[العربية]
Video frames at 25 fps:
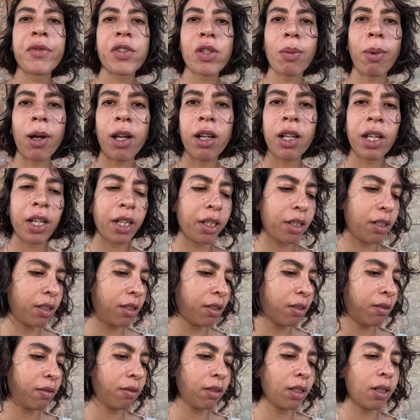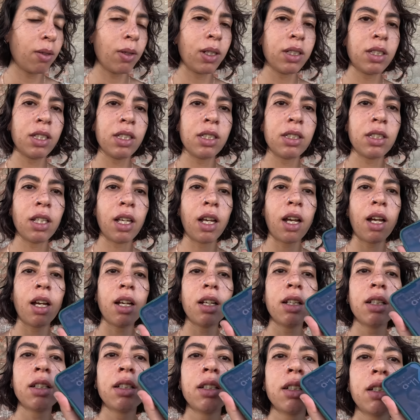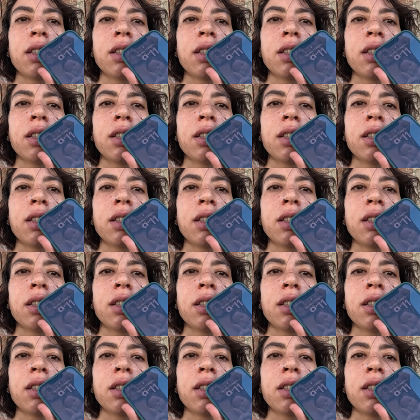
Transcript: صباح الخير دلوقتي الساعة